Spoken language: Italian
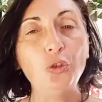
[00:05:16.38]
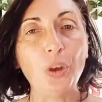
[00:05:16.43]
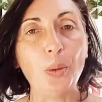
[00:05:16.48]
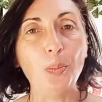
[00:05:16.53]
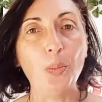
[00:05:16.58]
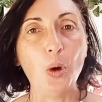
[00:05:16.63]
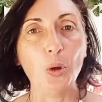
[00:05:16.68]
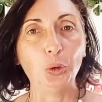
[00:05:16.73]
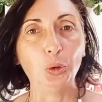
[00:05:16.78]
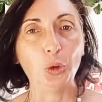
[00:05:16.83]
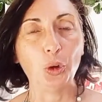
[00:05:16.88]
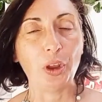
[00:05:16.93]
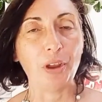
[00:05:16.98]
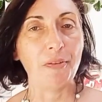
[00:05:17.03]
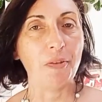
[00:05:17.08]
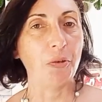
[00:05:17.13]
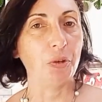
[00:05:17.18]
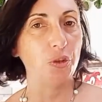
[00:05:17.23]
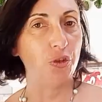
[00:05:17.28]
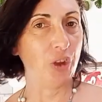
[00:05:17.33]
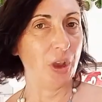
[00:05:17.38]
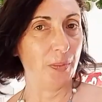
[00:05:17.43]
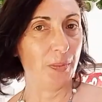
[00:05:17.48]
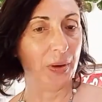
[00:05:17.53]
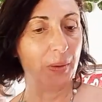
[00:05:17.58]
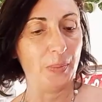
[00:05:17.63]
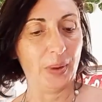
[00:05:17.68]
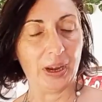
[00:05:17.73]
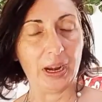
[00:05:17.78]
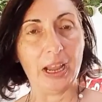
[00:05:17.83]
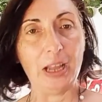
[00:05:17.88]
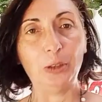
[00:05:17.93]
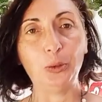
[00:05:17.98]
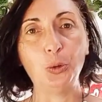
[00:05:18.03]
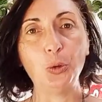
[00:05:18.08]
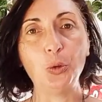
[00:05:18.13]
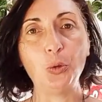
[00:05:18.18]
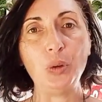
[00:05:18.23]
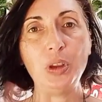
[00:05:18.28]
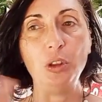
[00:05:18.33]
un ciabbotto che avevo già
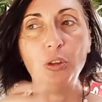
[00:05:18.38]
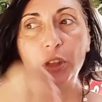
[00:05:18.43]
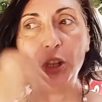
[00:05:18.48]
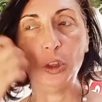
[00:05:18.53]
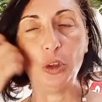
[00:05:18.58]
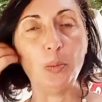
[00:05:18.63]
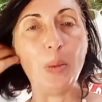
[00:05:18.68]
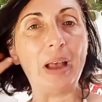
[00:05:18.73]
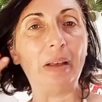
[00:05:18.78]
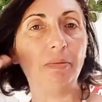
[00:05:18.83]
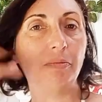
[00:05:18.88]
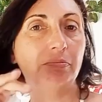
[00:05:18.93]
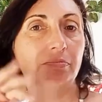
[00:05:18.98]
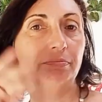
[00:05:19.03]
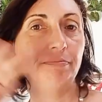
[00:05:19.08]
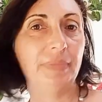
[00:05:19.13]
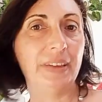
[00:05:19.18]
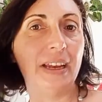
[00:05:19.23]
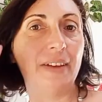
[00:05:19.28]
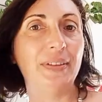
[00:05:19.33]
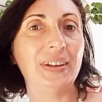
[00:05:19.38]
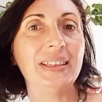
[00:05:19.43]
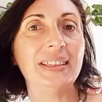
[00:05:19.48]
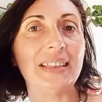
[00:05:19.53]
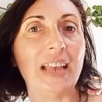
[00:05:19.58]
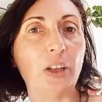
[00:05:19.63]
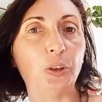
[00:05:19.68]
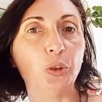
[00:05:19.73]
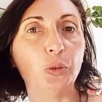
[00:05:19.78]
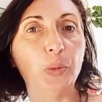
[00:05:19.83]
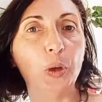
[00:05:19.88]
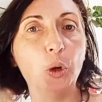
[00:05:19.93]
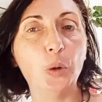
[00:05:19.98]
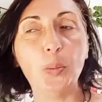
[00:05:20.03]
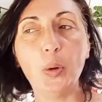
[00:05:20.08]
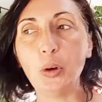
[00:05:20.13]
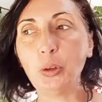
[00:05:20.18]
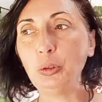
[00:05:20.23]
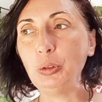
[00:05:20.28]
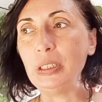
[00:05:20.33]
preparato, quindi ho detto, ma è avanzato, me
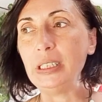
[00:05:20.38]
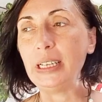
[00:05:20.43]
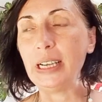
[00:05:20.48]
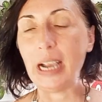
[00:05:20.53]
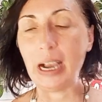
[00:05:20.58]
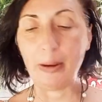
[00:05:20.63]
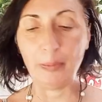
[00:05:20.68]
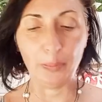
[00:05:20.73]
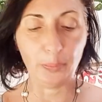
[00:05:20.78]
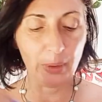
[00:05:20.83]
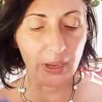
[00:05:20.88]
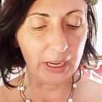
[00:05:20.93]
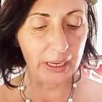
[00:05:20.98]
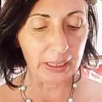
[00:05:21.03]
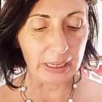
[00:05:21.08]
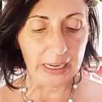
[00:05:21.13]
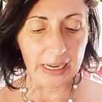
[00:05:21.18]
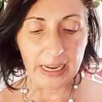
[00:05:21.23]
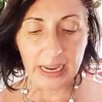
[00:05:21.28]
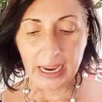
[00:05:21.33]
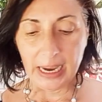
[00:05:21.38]
lo porto in camper,